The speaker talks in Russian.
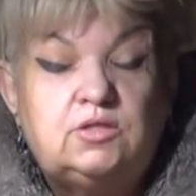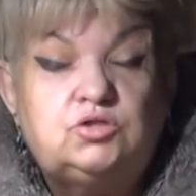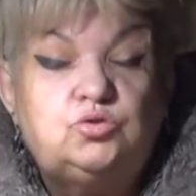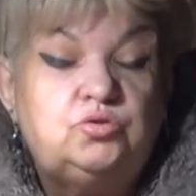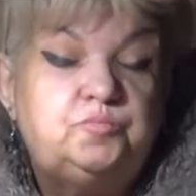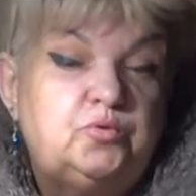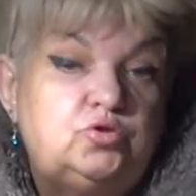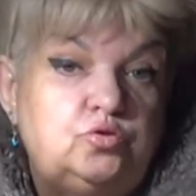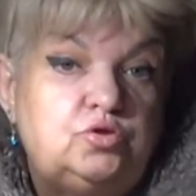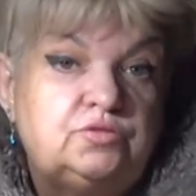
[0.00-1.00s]
Так что
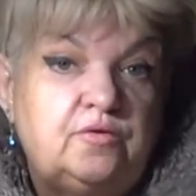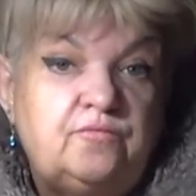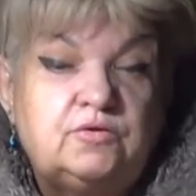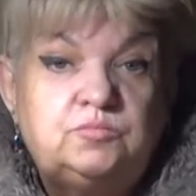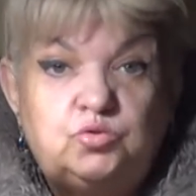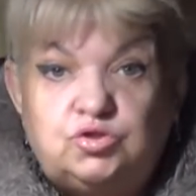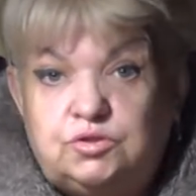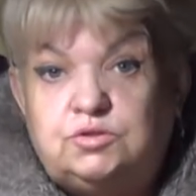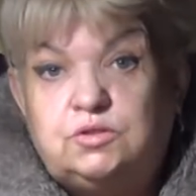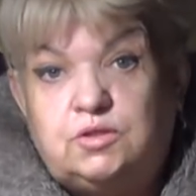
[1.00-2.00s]
используйте свои
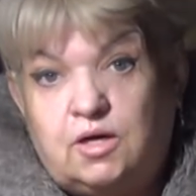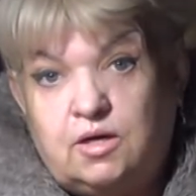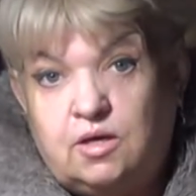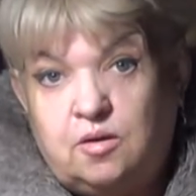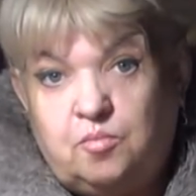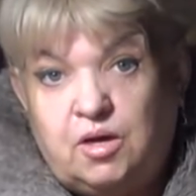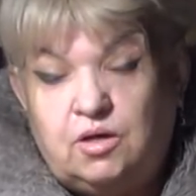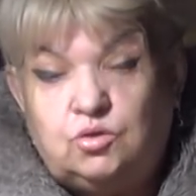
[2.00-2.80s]
возможности, дорогие мои.